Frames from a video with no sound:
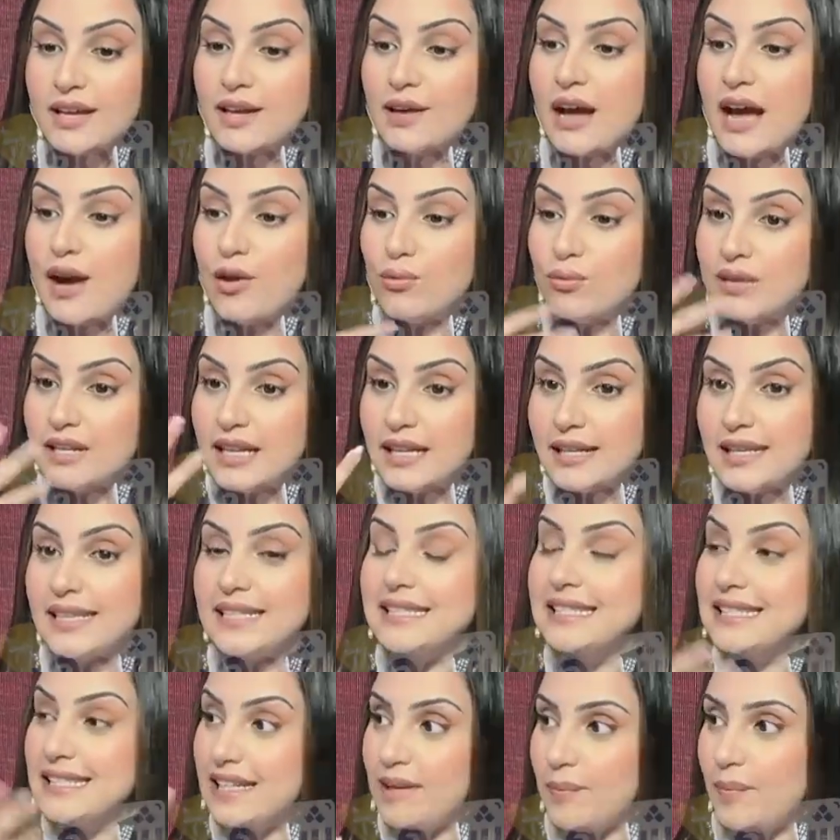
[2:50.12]
او
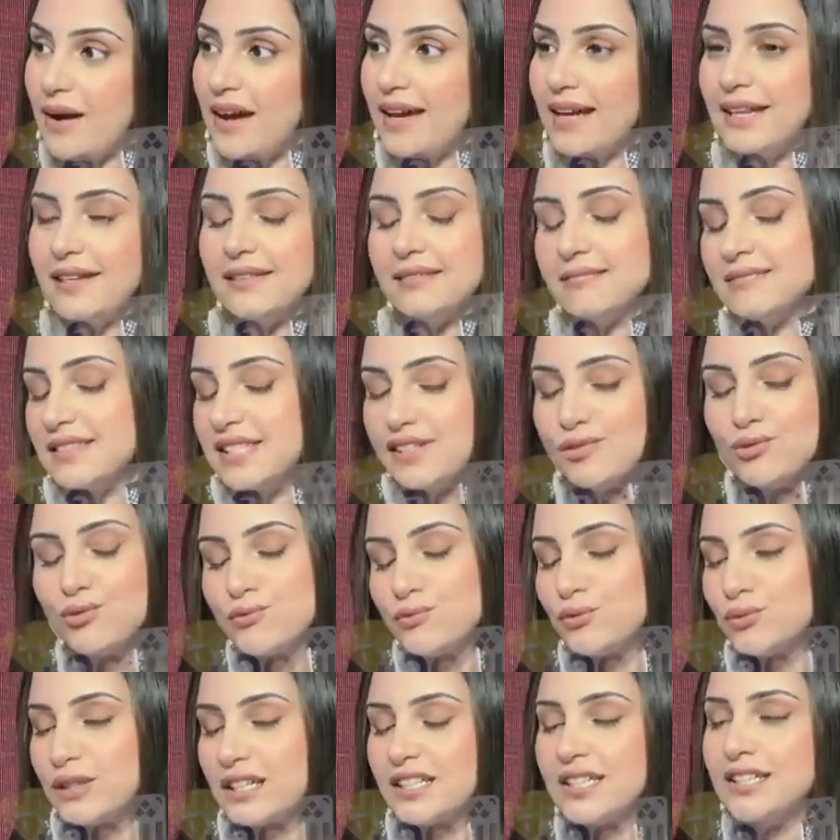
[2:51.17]
الناس اللي كبارين
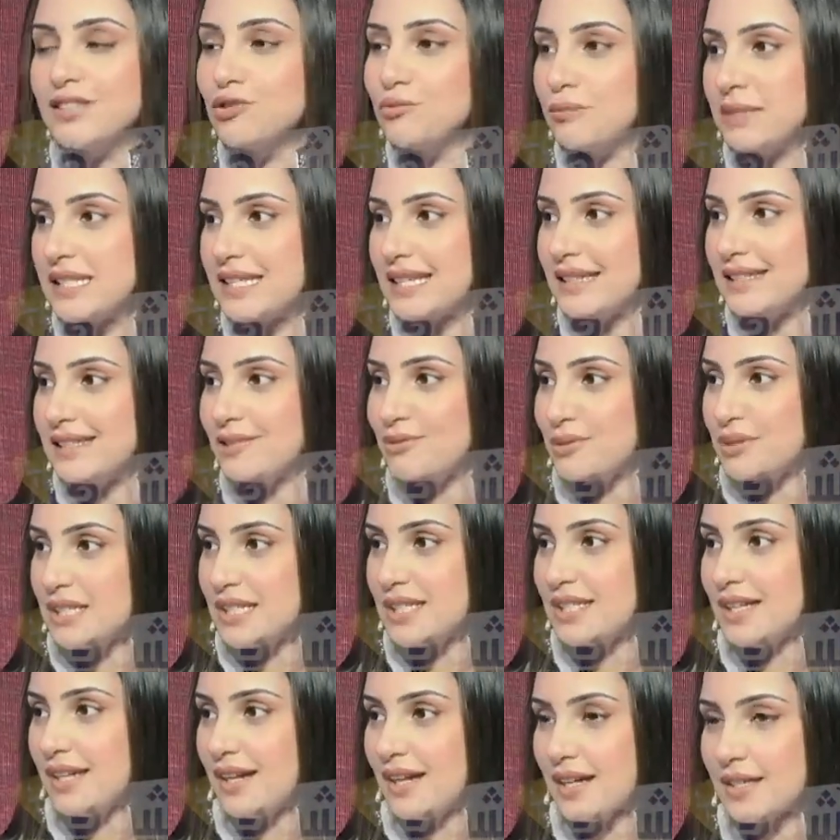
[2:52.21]
تيشوفوا داكشي وما تيديروا حتى
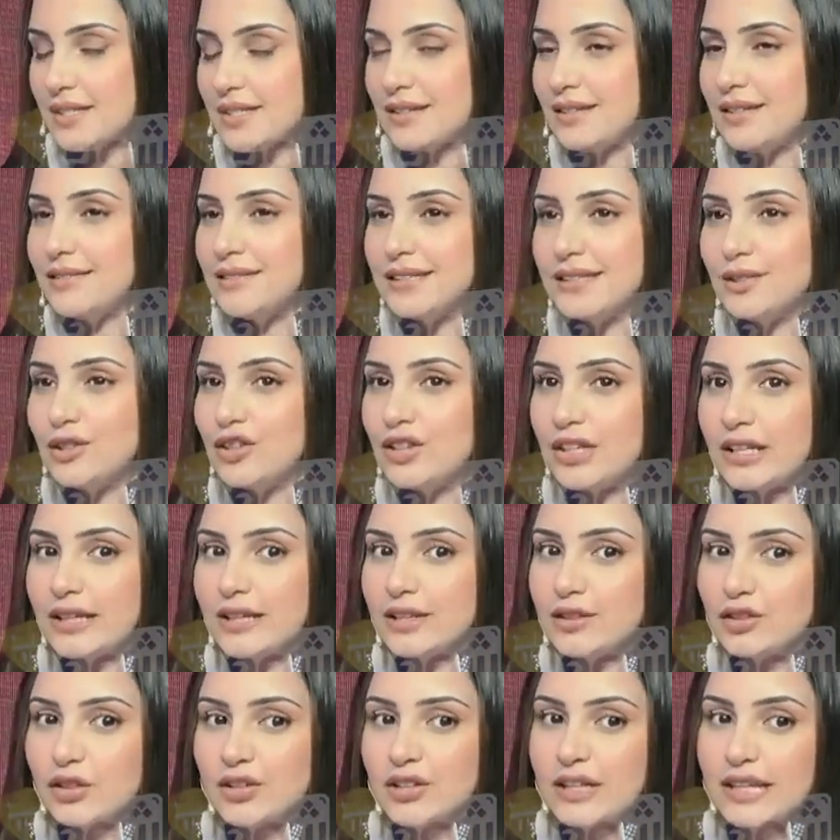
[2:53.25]
شي حاجه دونك
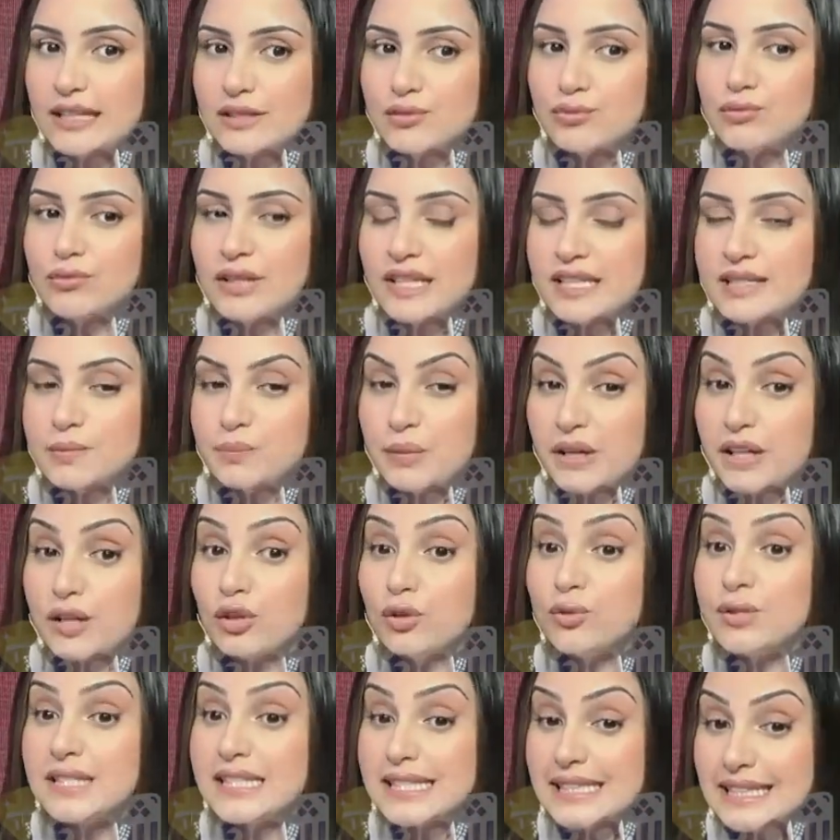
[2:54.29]
دونك كانت اون
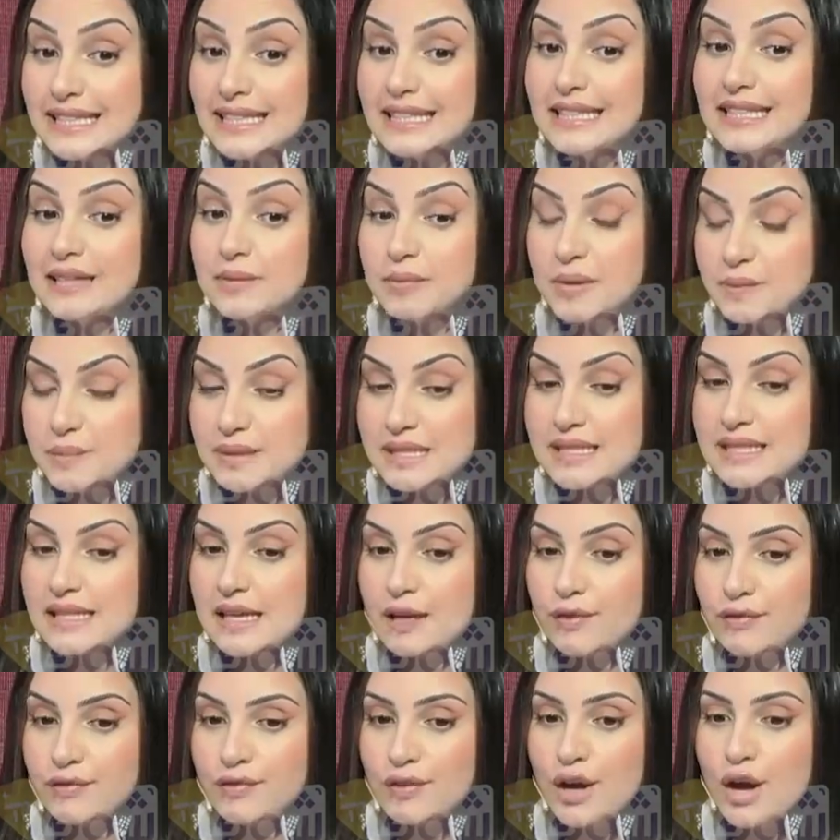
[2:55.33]
اكسبيريونس صعيبه
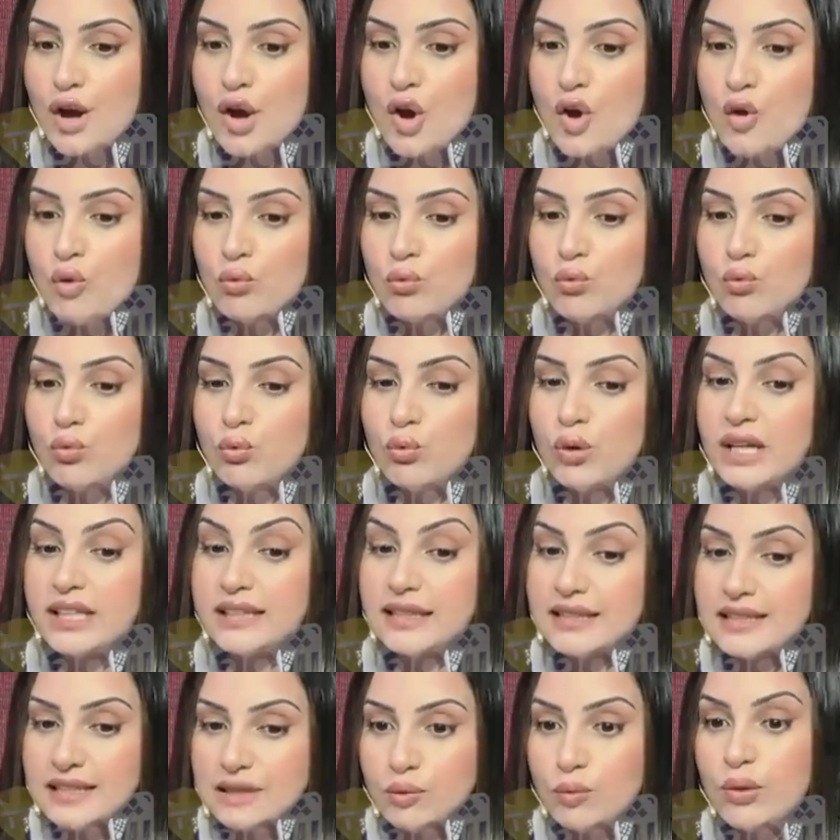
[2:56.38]
بزاف
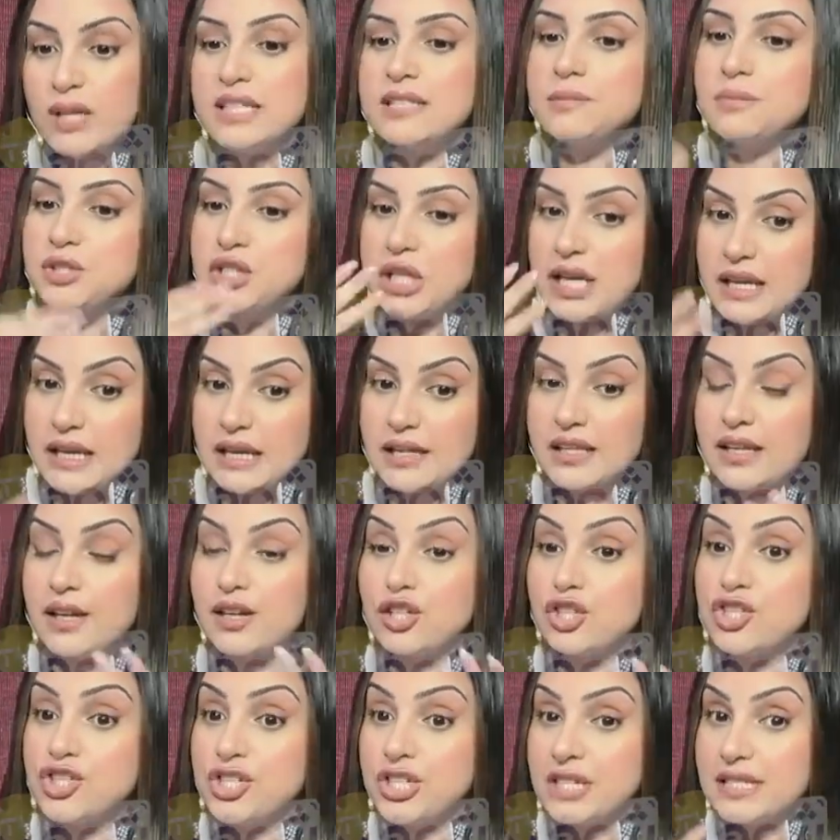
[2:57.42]
وخدات لي وقت باش انني
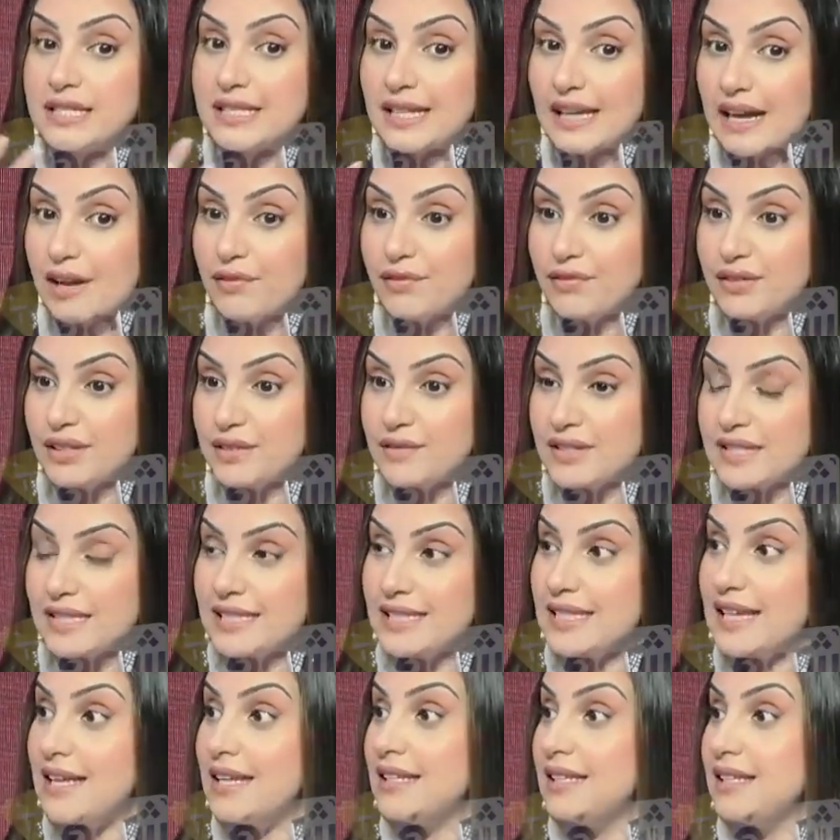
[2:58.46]
نرجع الثقه في النفس
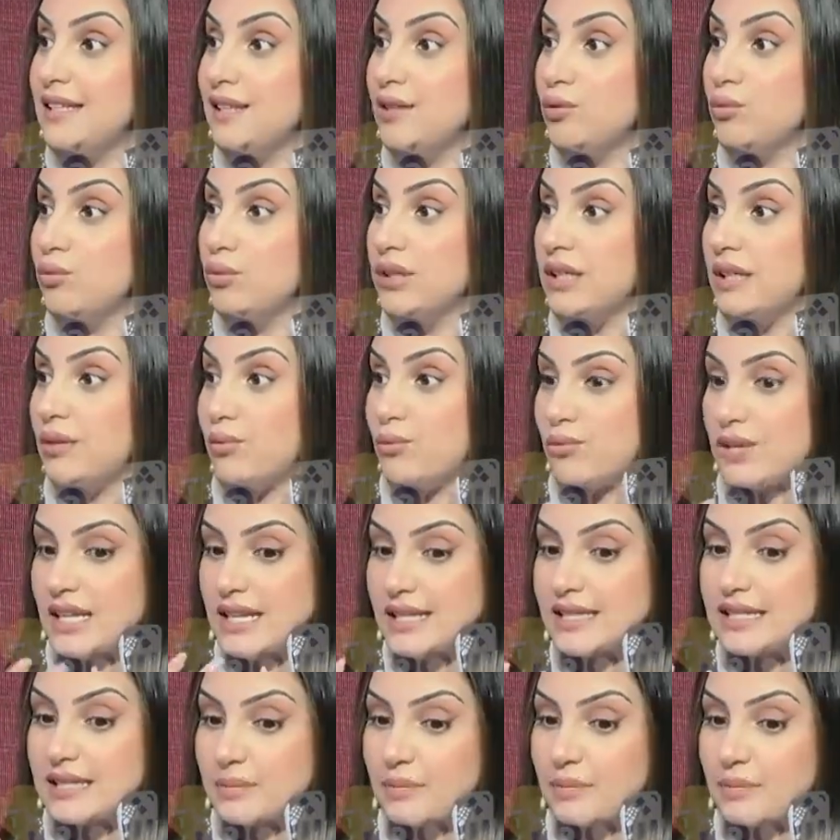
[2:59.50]
ديالي ونحس